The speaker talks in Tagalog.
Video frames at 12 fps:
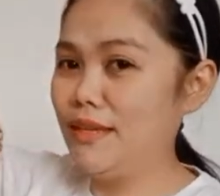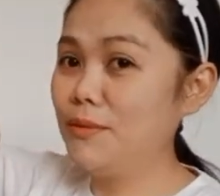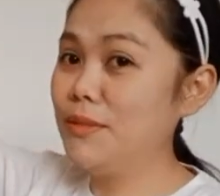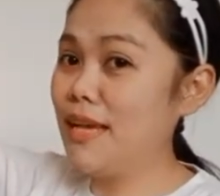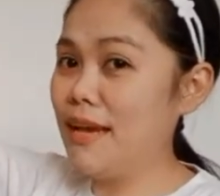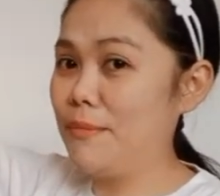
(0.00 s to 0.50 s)

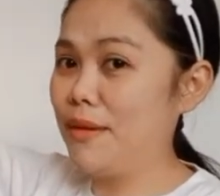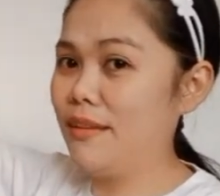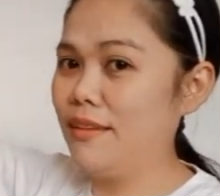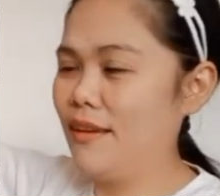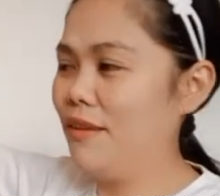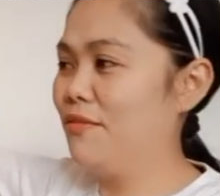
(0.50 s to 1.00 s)
Yung sa
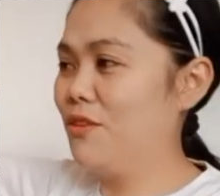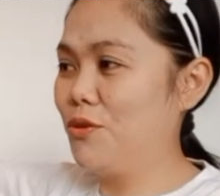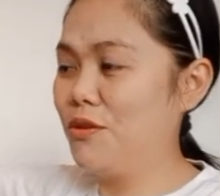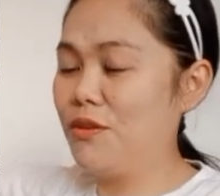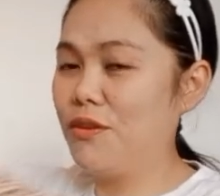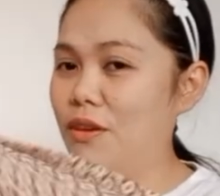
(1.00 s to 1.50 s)
amin,
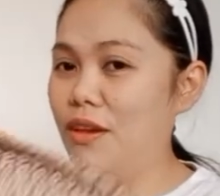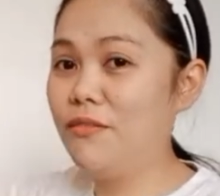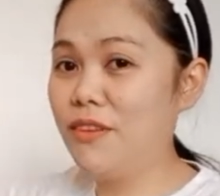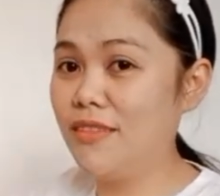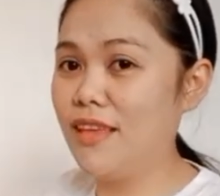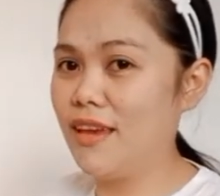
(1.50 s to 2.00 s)
every,
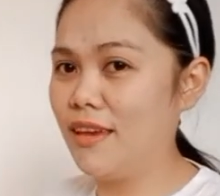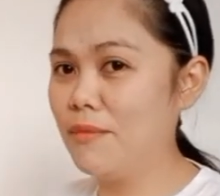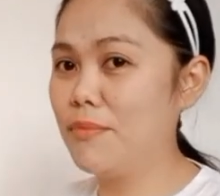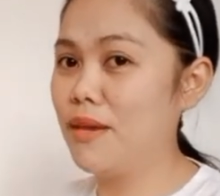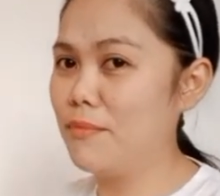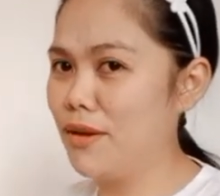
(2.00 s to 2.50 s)
every day,
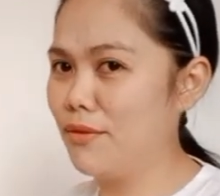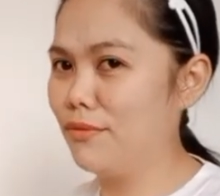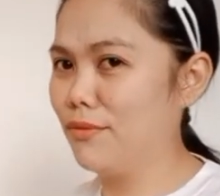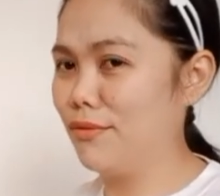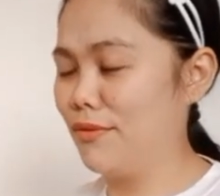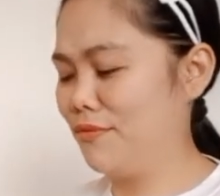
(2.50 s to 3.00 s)
iba-iba yung
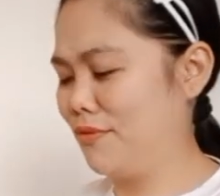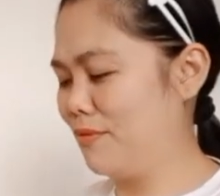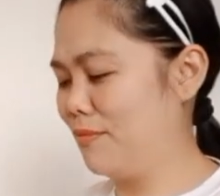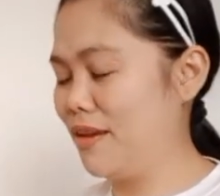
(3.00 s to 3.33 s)
uniform.